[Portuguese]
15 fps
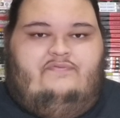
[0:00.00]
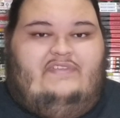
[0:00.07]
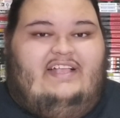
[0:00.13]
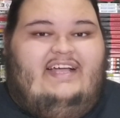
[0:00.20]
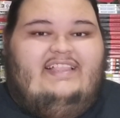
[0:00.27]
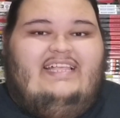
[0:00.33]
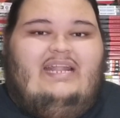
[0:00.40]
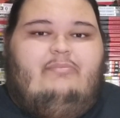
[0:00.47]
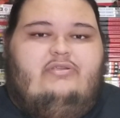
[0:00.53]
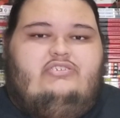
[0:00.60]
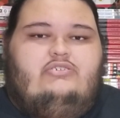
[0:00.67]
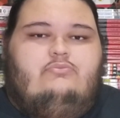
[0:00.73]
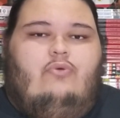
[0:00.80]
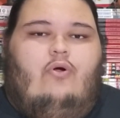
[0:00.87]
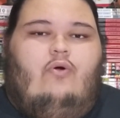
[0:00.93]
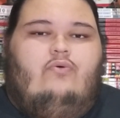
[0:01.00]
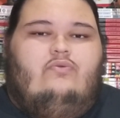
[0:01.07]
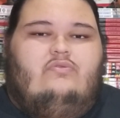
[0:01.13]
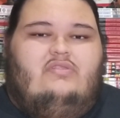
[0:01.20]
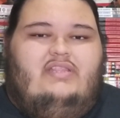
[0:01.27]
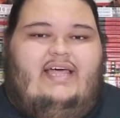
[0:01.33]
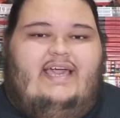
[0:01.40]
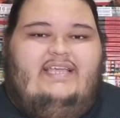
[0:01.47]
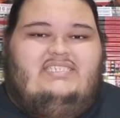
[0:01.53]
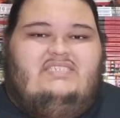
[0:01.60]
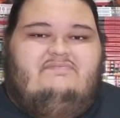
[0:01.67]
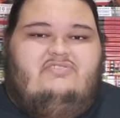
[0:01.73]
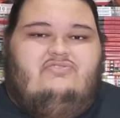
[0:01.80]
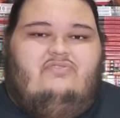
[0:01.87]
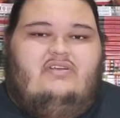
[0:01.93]
Fala galera Matimon Online,
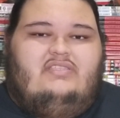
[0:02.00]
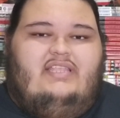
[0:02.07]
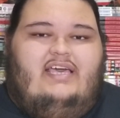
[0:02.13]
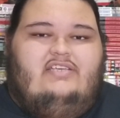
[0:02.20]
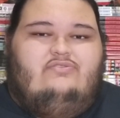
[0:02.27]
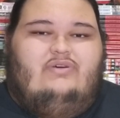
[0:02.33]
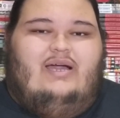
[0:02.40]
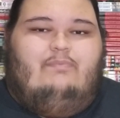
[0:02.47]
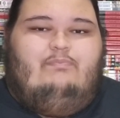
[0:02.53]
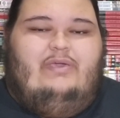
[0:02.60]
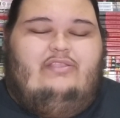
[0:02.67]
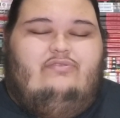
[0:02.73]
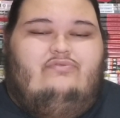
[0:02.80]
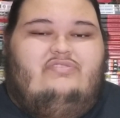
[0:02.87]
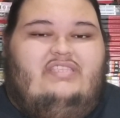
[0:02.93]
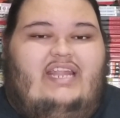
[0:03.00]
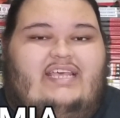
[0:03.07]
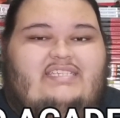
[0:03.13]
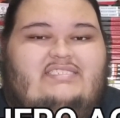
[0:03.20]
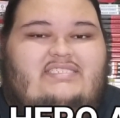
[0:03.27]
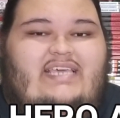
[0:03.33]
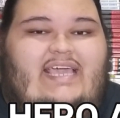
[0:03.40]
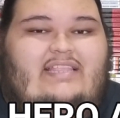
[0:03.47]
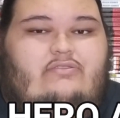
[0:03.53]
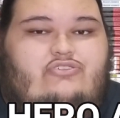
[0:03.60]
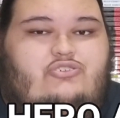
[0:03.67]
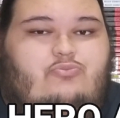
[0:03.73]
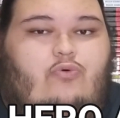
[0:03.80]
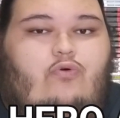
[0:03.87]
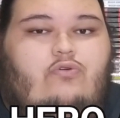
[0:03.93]
sabemos com análise do capítulo 300
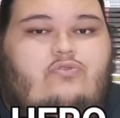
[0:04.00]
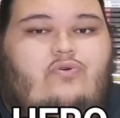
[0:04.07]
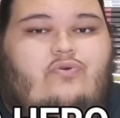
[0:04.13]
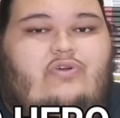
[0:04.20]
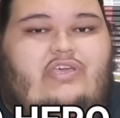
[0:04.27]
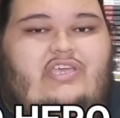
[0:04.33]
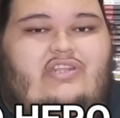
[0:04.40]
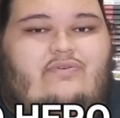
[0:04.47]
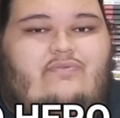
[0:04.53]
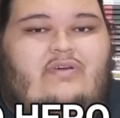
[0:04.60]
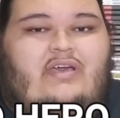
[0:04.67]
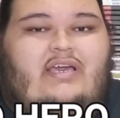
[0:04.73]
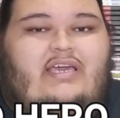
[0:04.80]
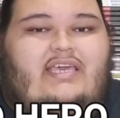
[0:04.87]
de Boku no Hero.